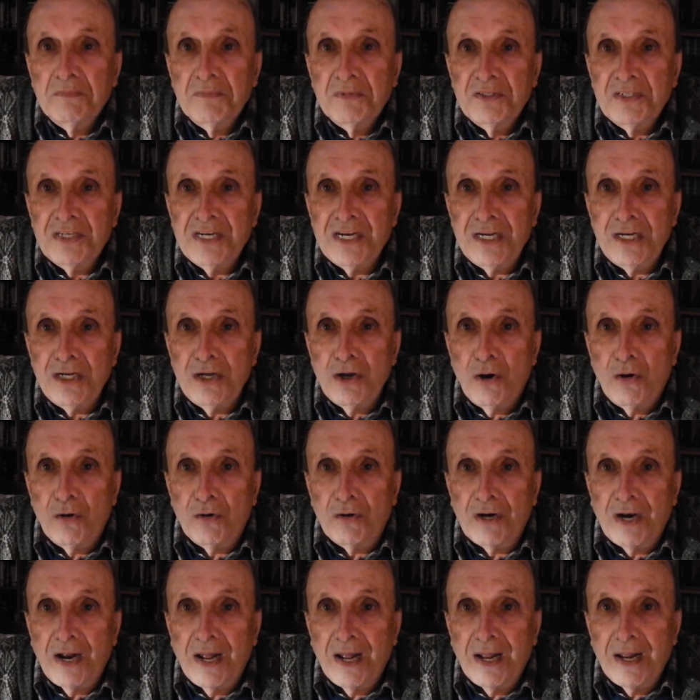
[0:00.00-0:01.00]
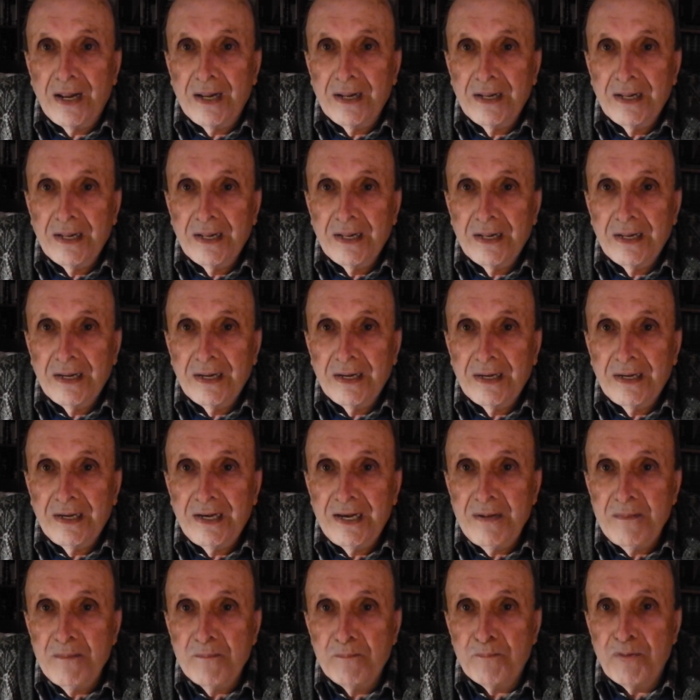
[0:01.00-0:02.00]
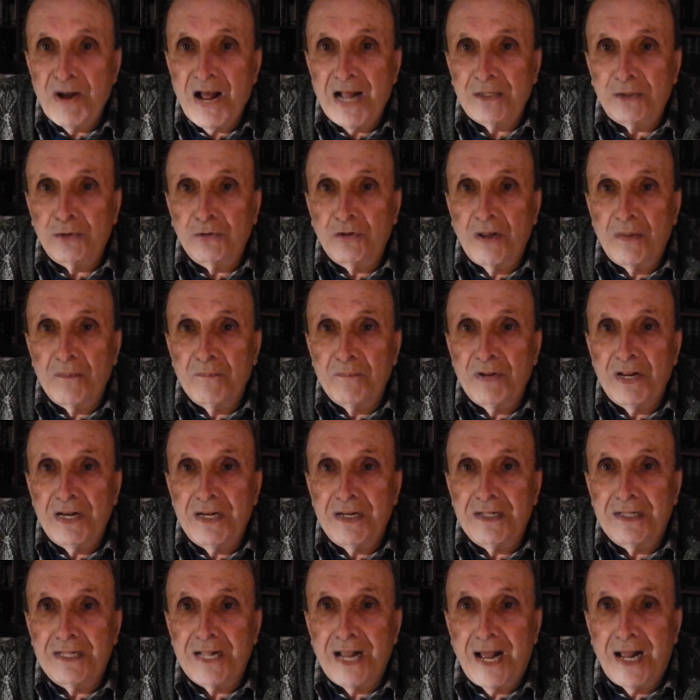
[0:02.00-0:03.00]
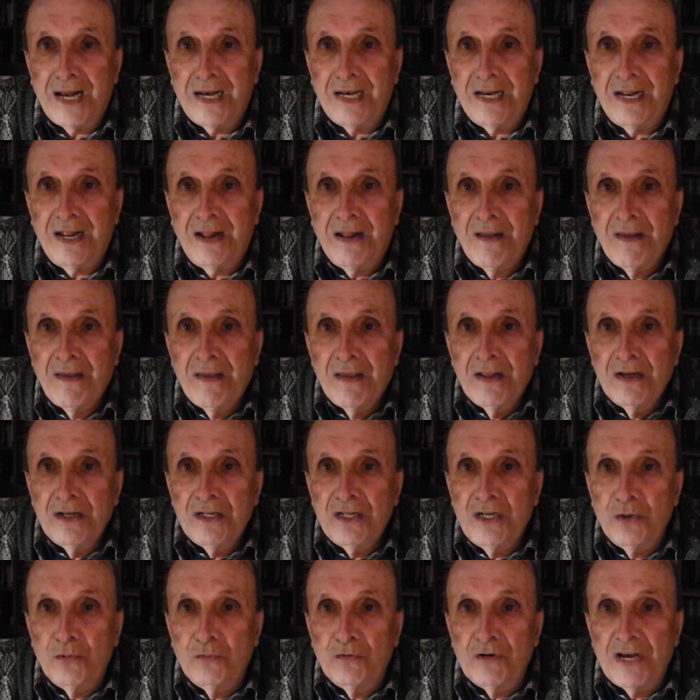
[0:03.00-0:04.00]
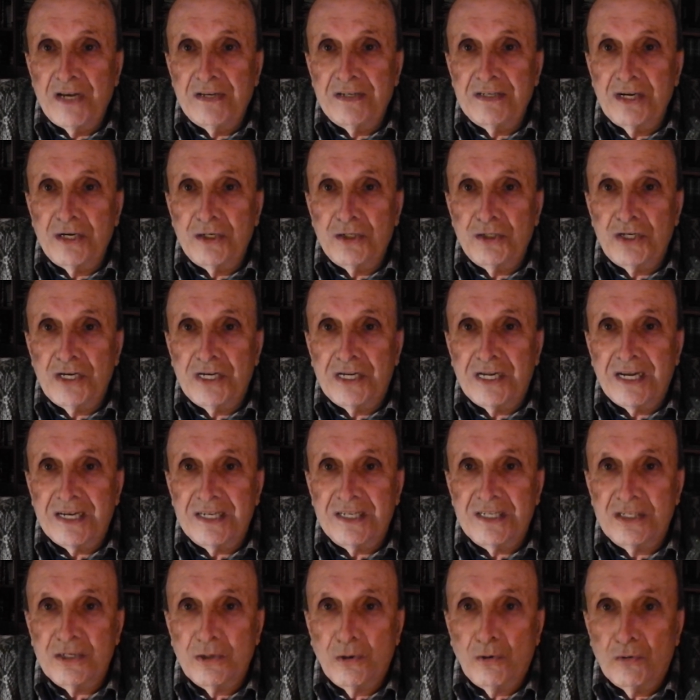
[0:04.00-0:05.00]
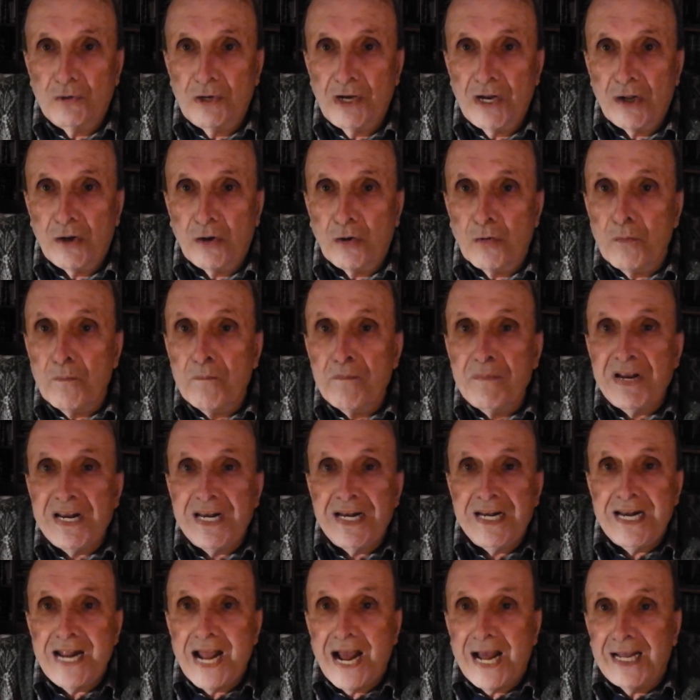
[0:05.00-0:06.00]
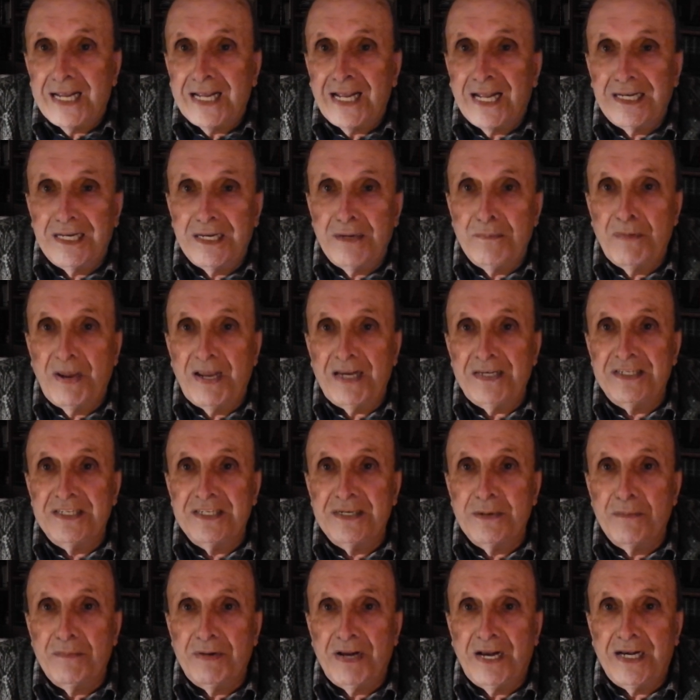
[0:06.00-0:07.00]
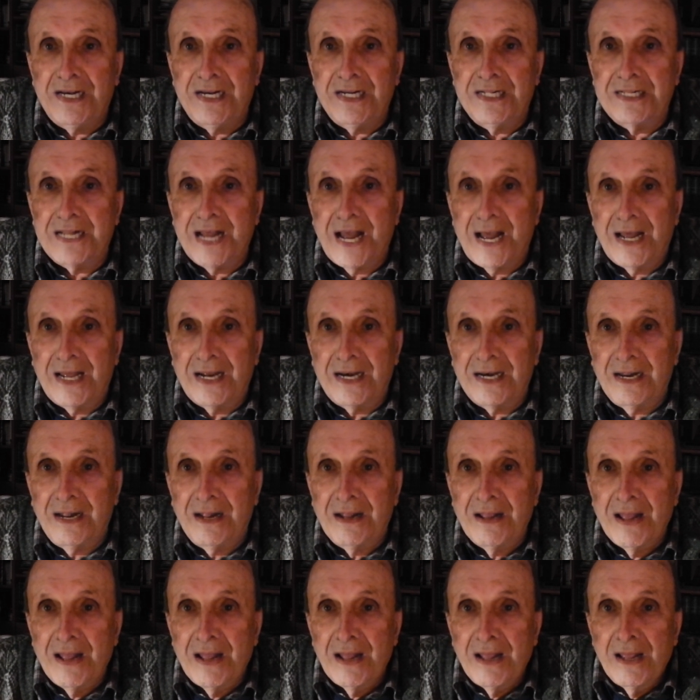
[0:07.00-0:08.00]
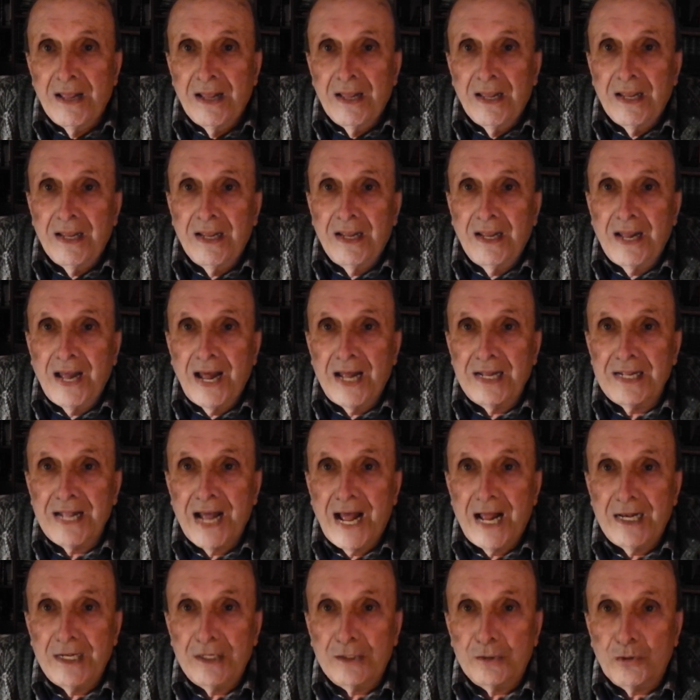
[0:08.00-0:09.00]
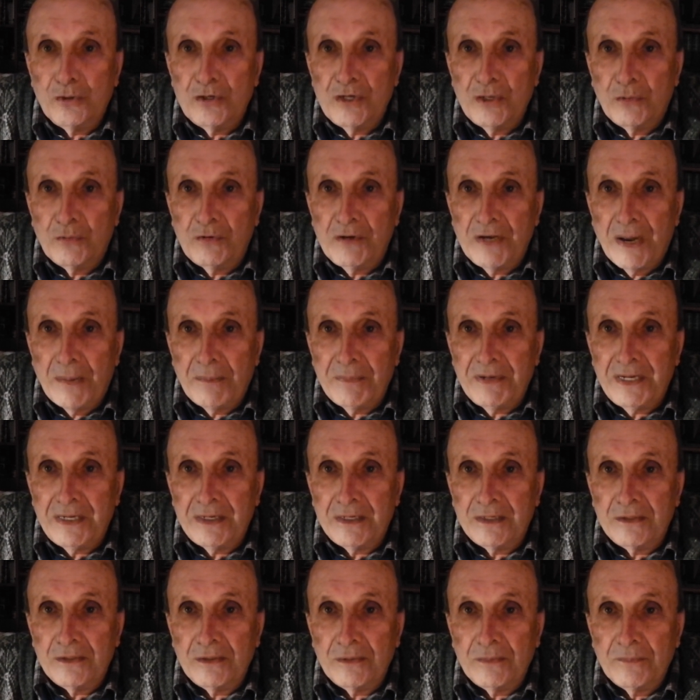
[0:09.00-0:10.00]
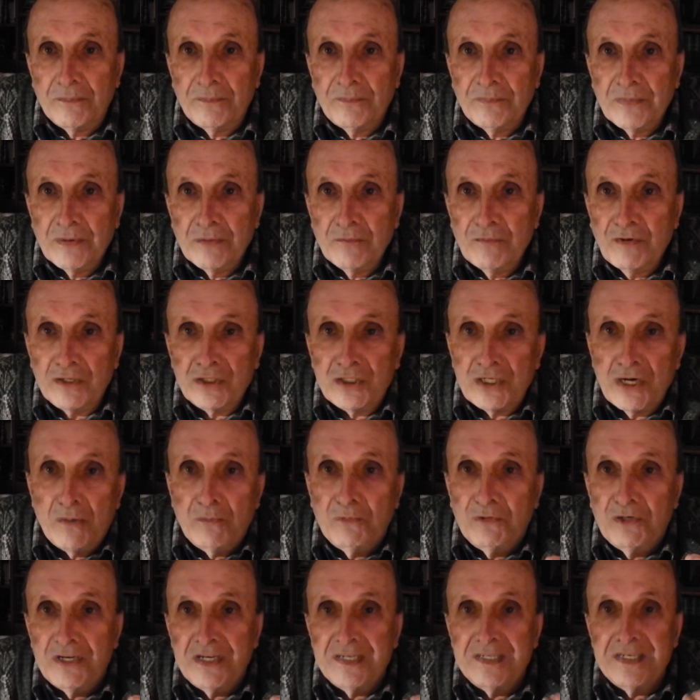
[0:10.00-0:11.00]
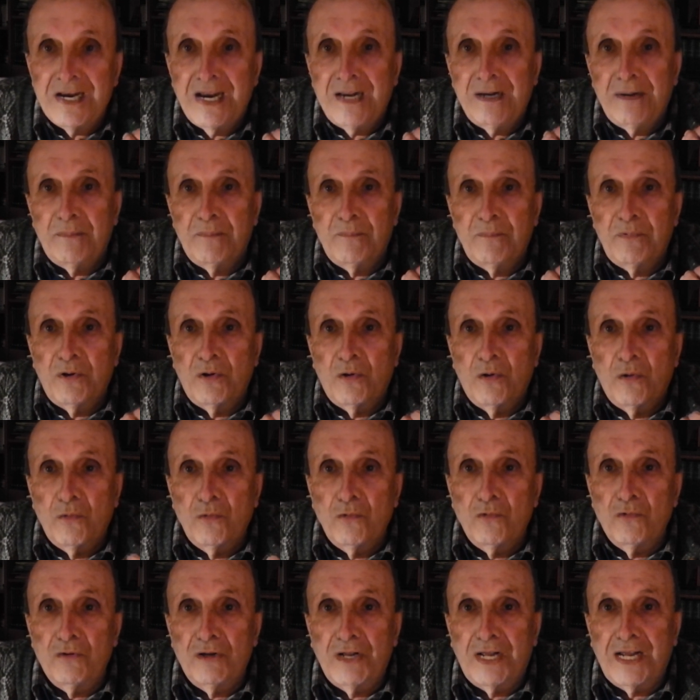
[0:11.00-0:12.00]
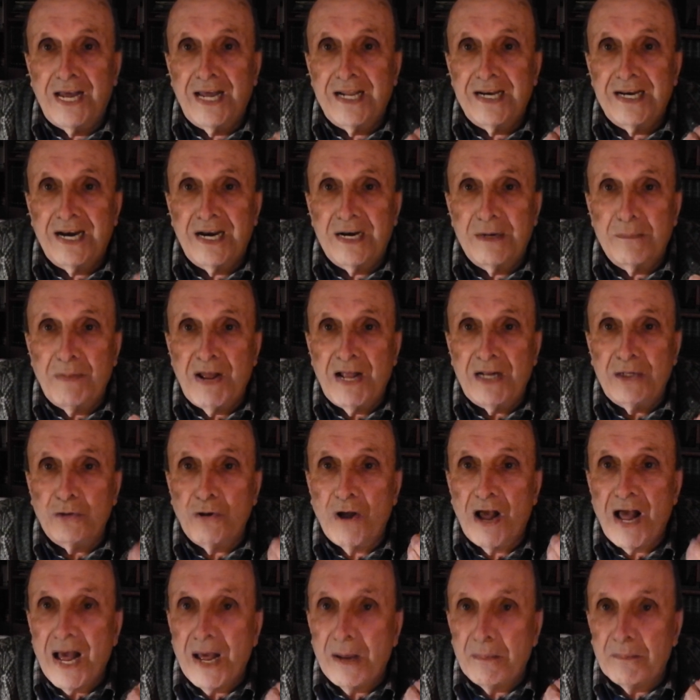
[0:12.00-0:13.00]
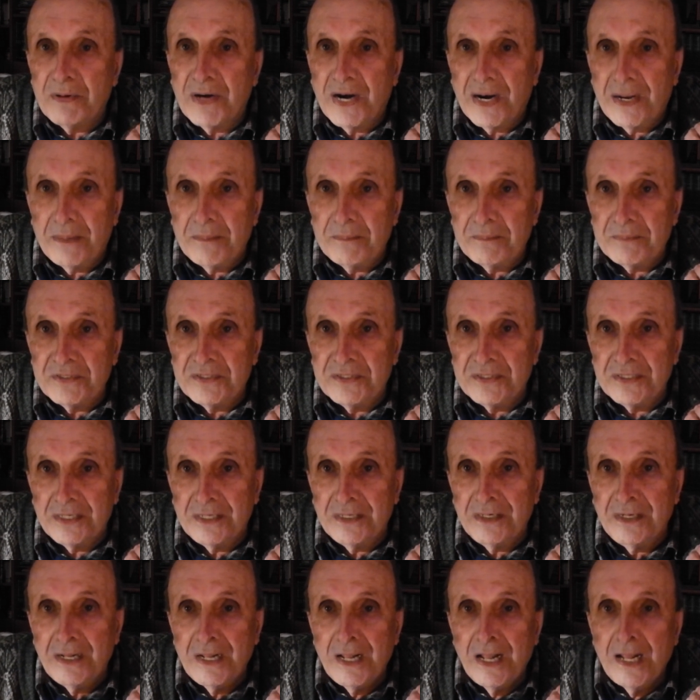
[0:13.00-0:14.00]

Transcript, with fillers: si ignora l'impatto ambientale di un'esercitazione con migliaia di mezzi militari eh, ad alto inquinamento. Facciamo un esempio, un carro armato Abrams